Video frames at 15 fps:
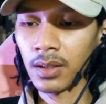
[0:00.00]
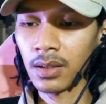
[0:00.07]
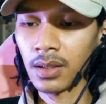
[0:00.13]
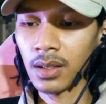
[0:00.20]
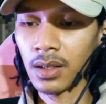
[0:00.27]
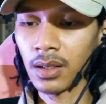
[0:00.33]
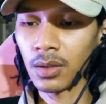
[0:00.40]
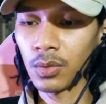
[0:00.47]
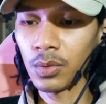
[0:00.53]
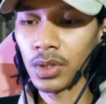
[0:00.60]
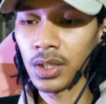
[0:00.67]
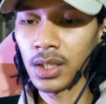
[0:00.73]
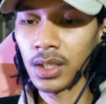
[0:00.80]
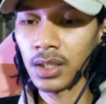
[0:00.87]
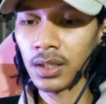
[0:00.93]
lalu
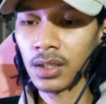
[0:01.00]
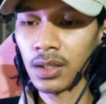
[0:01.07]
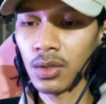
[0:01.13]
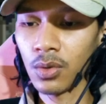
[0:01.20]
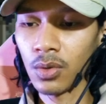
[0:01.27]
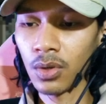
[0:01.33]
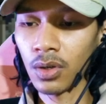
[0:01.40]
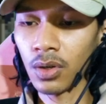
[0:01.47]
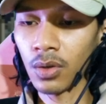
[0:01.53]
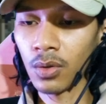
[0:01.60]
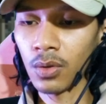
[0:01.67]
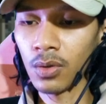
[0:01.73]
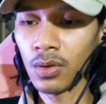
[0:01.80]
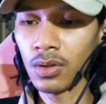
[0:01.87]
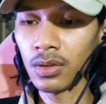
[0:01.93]
ini kita
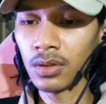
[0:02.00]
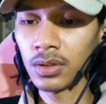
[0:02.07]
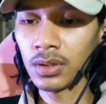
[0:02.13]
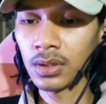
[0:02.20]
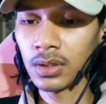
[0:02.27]
dorong